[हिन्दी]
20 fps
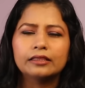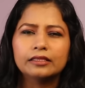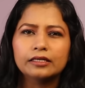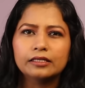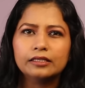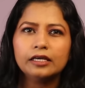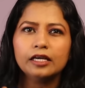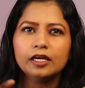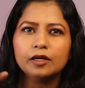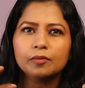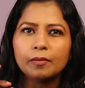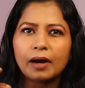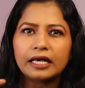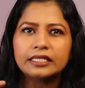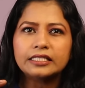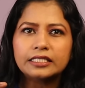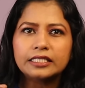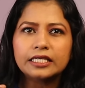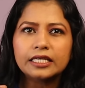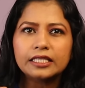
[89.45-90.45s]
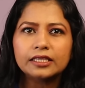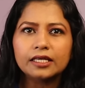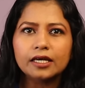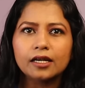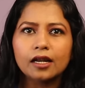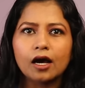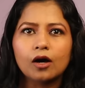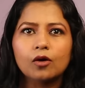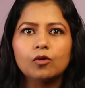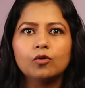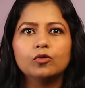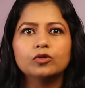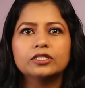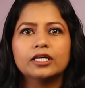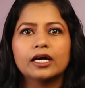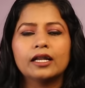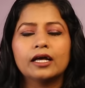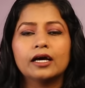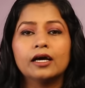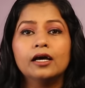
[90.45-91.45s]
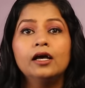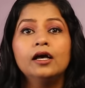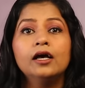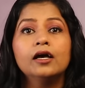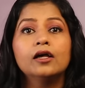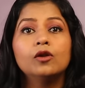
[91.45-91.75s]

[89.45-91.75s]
अत्यधिक मानसिक तनाव हो जाना